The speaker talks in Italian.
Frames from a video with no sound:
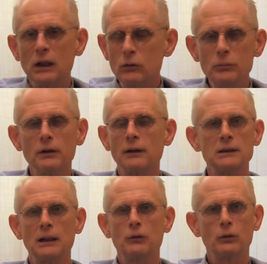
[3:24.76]
c'è dubbio che
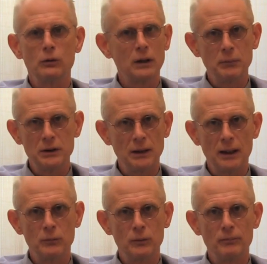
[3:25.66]
siamo quello che
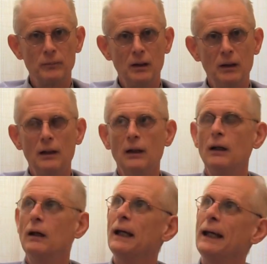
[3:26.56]
mangiamo.
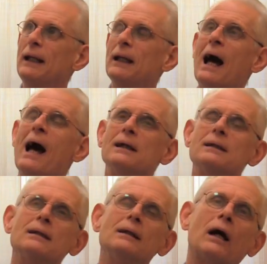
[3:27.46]
E
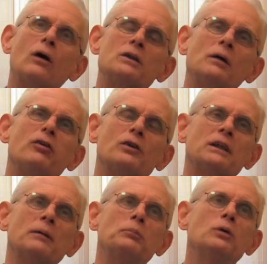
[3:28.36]
la, la cosa
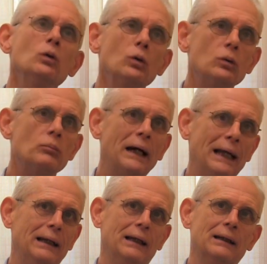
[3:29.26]
forse più
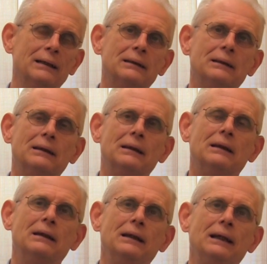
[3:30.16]
bella
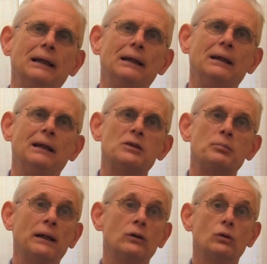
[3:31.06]
è
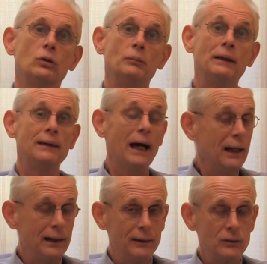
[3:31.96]
l'aspetto
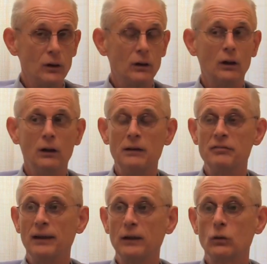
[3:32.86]
mentale, uh,
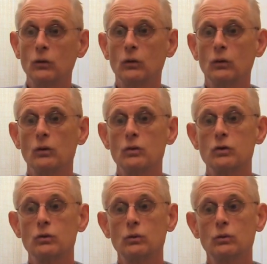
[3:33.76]
l'effetto
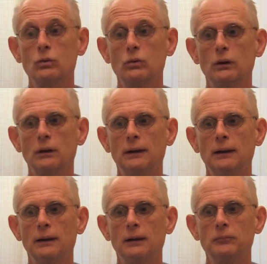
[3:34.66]
sulle
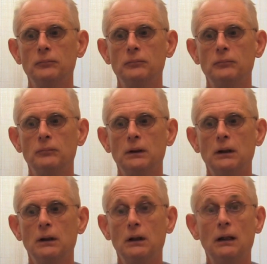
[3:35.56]

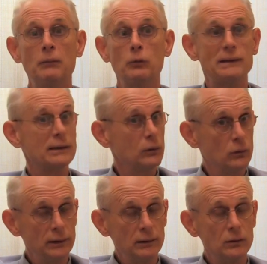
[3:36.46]
eh, uh,
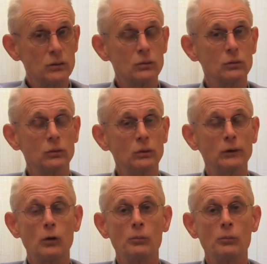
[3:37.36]
emozioni, sul